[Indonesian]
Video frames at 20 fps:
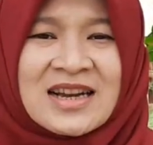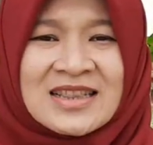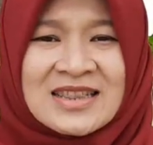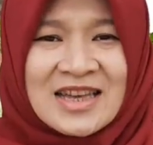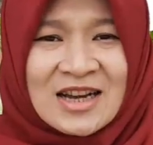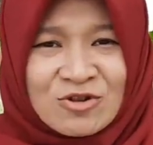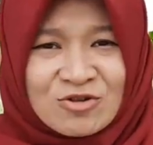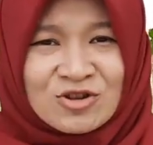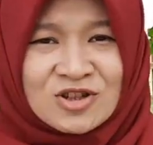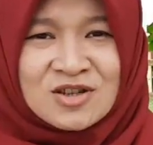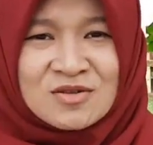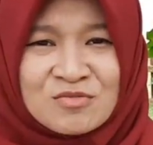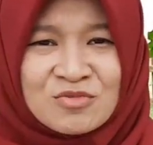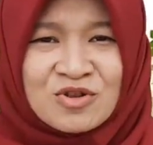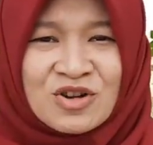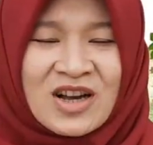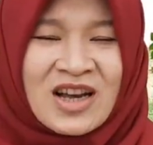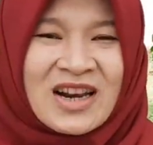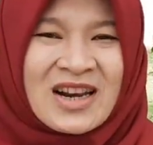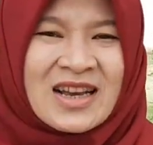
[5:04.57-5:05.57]
Jangan takut
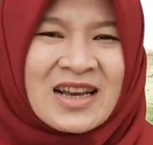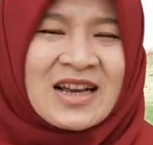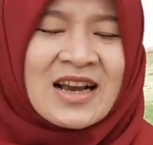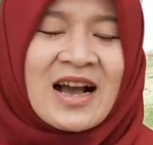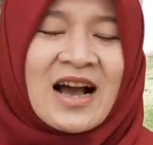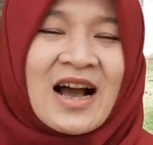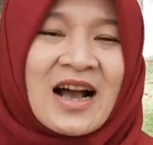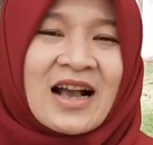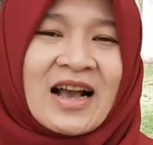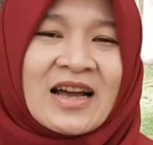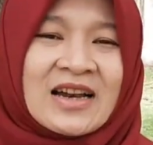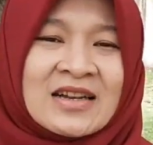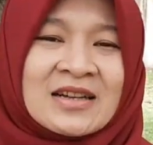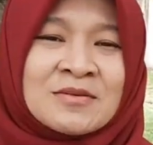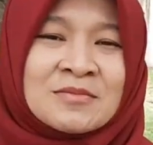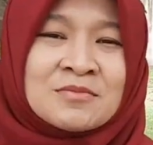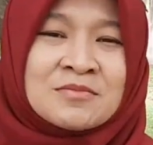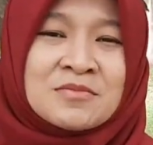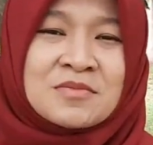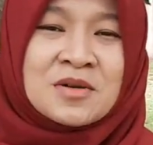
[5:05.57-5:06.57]
gemuk karena nggak akan
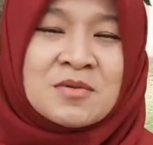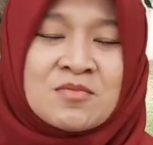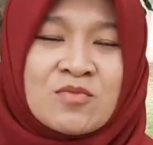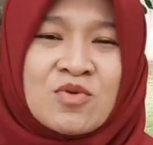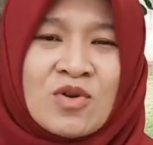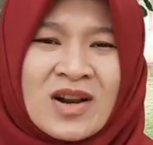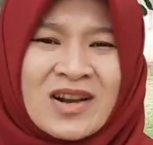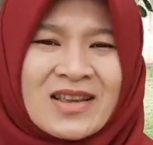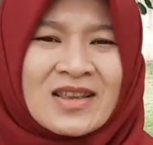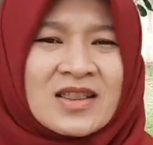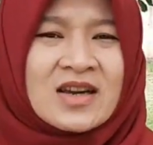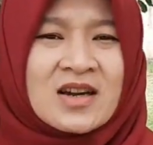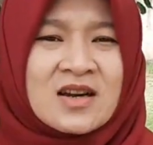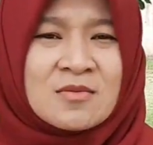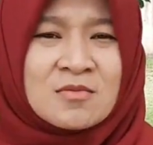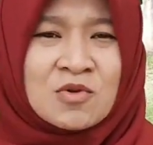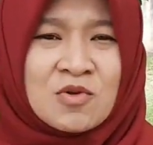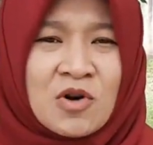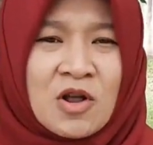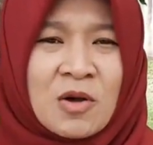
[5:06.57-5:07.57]
membuat kita
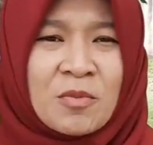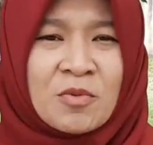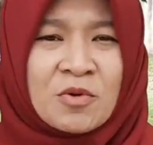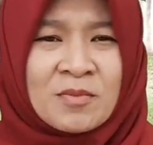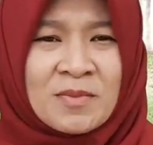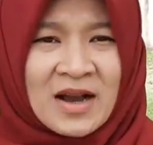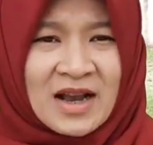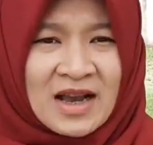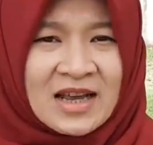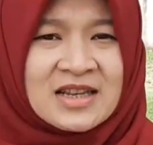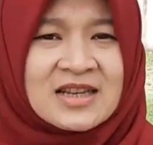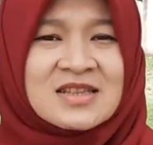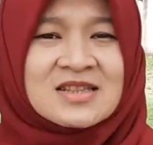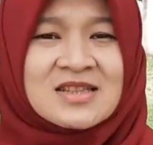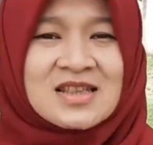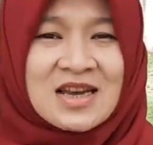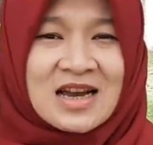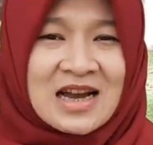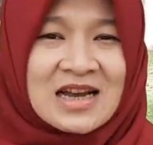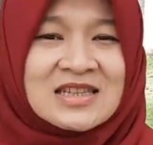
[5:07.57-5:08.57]
gemuk walaupun makannya
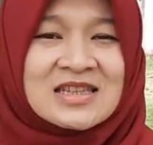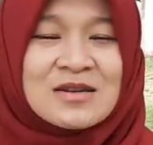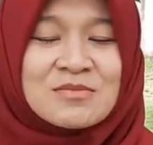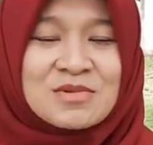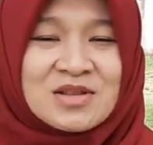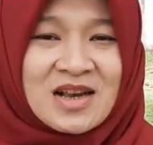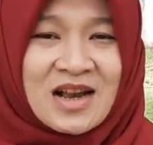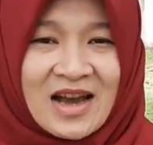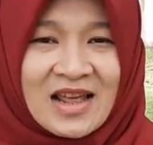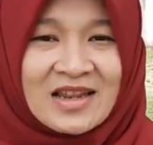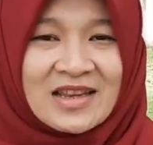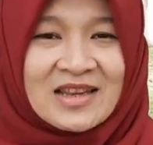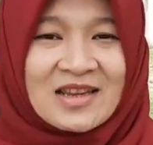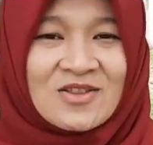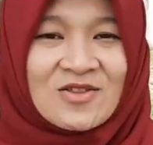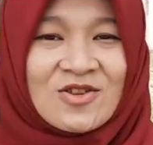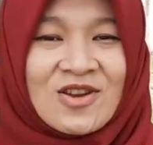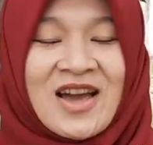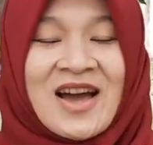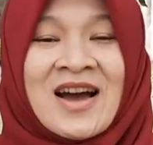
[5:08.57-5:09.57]
setengah jam sekali
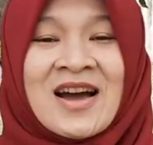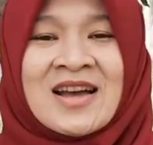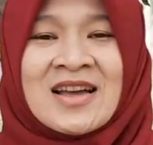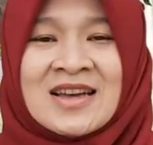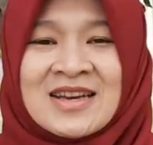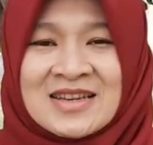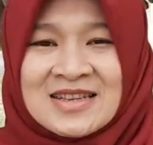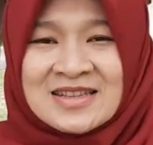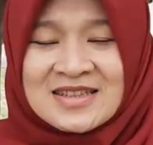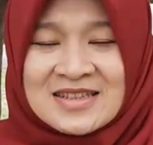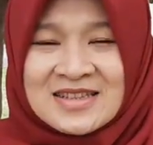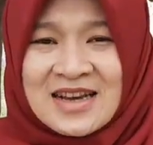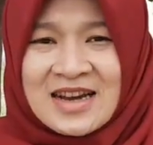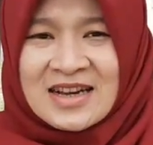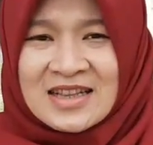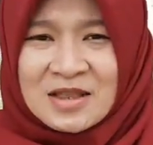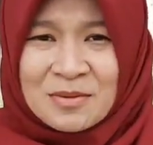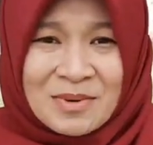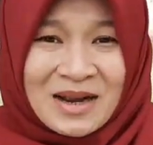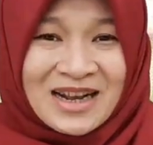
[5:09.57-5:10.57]
ya.
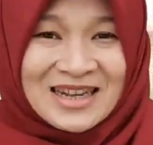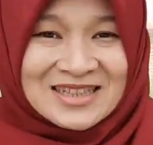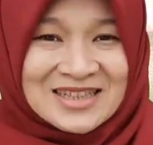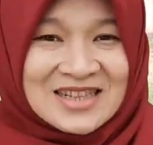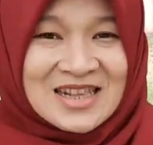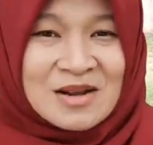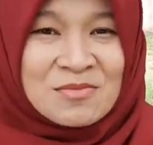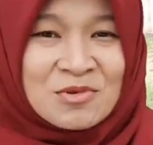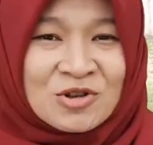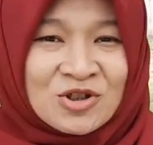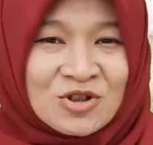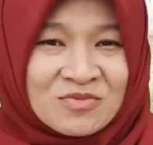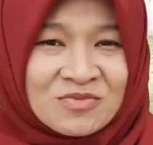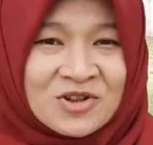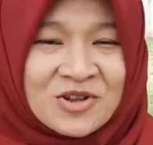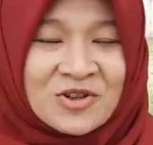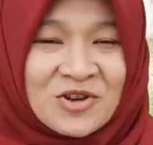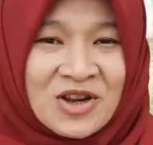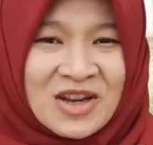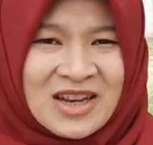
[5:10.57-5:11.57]
Uh, terima kasih telah menonton
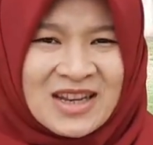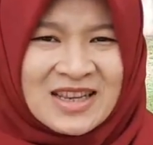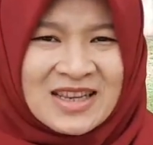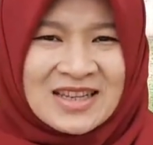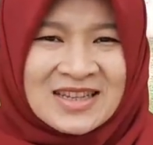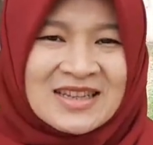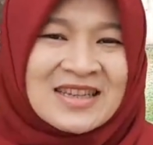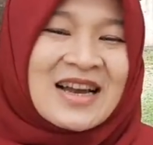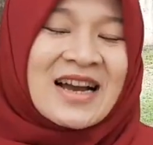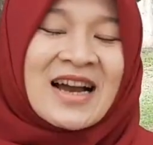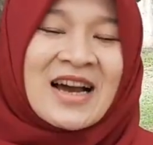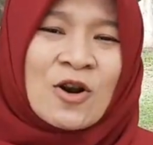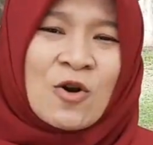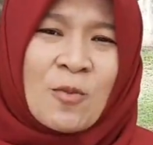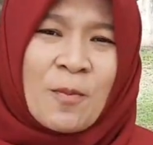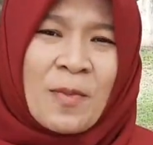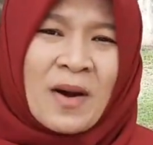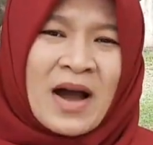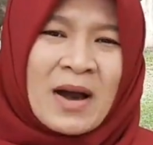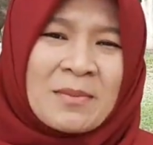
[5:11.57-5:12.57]
video ini. Jangan
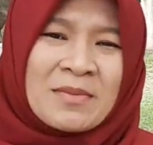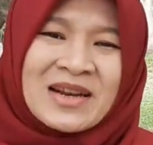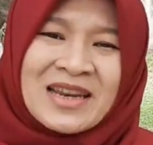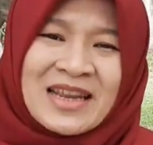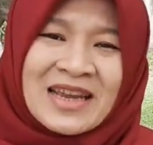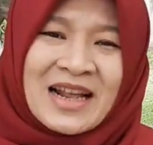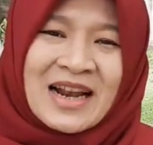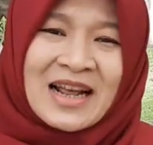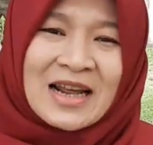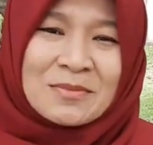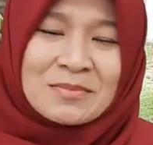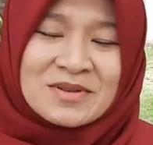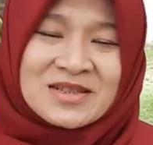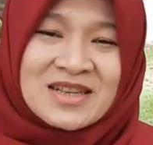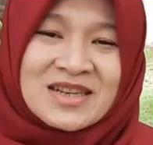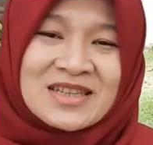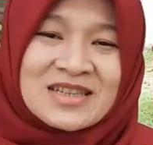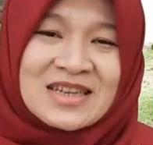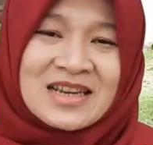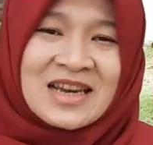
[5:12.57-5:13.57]
lupa meninggalkan
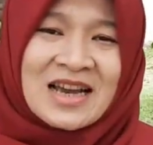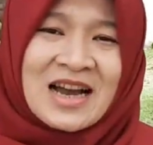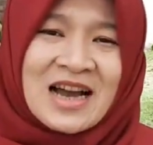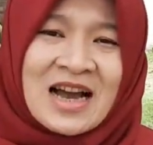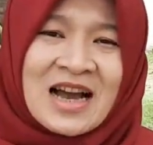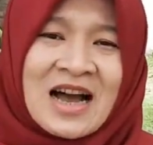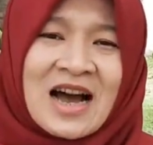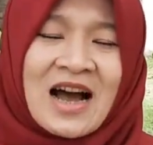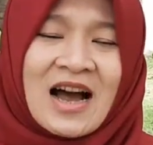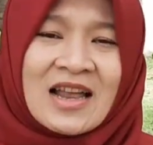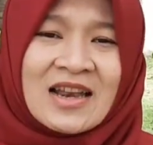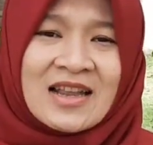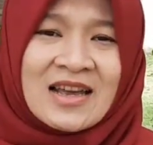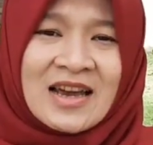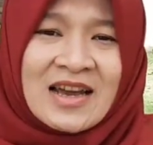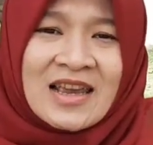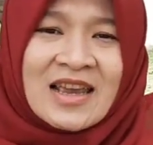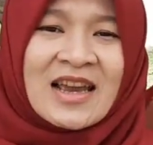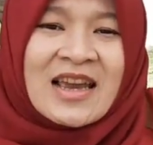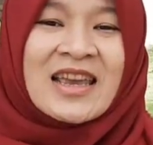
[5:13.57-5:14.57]
pesan jika
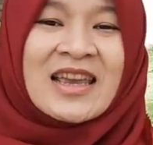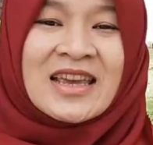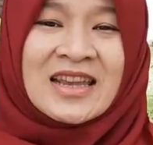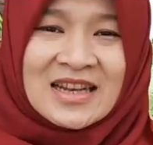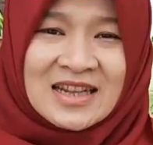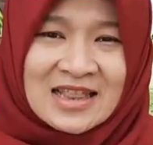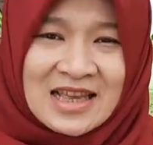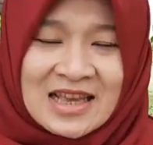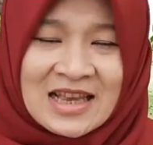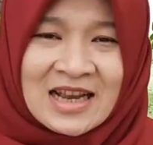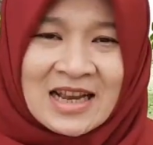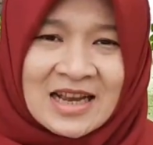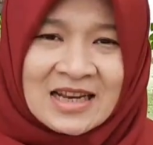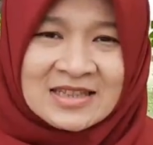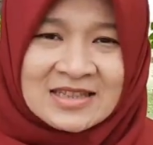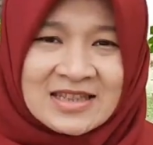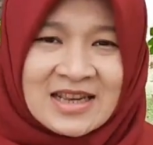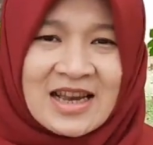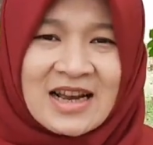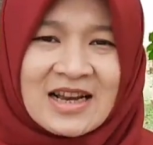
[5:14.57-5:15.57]
ada yang ingin
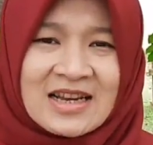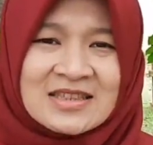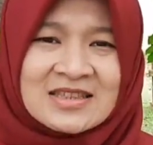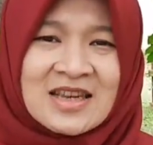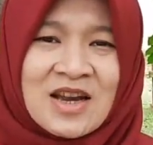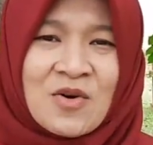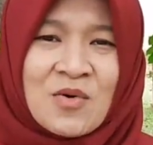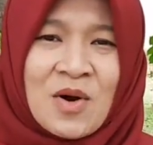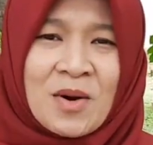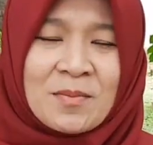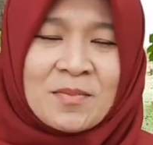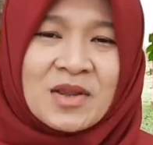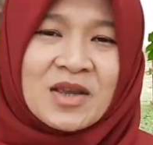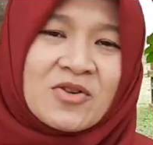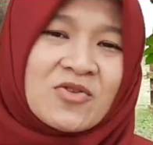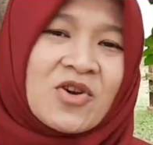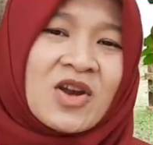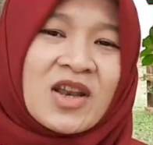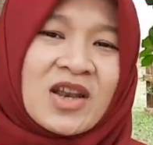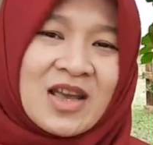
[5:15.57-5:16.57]
ditanyakan. Saya akan jawab di
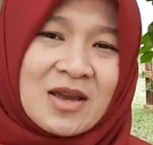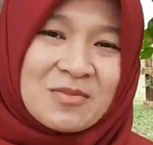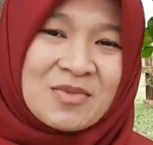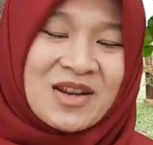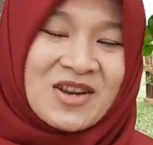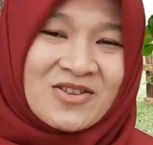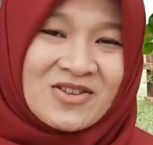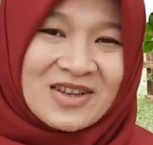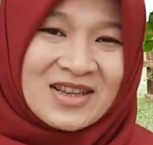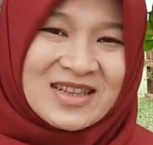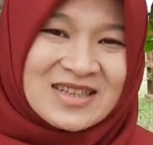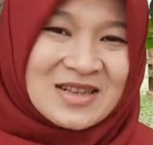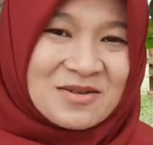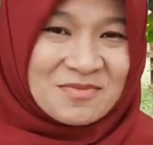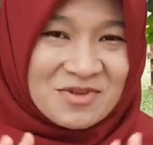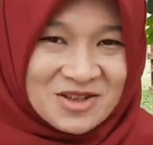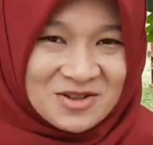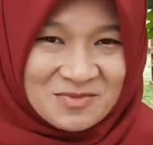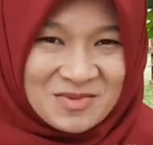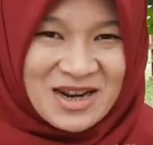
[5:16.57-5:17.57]
Q&A berikutnya.
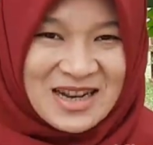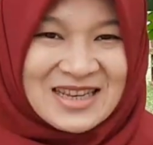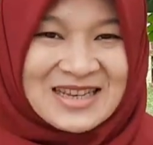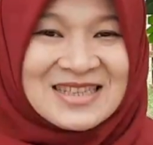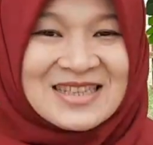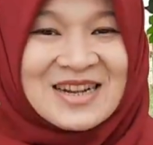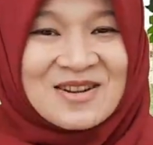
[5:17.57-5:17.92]
Sampai jumpa lagi.